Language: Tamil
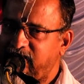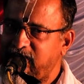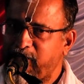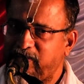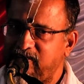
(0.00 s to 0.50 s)

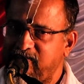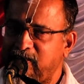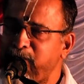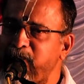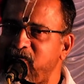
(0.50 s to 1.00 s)
இதை பல
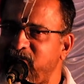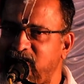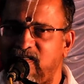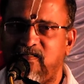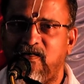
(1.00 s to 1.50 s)

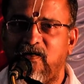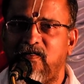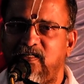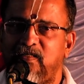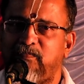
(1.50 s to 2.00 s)

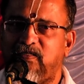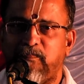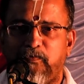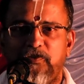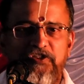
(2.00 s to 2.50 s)
சம்பவங்கள்னால நம்ம
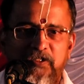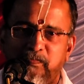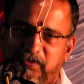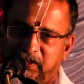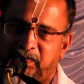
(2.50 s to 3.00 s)

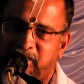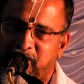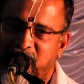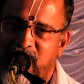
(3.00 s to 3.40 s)
புரிஞ்சிக்க முடியும்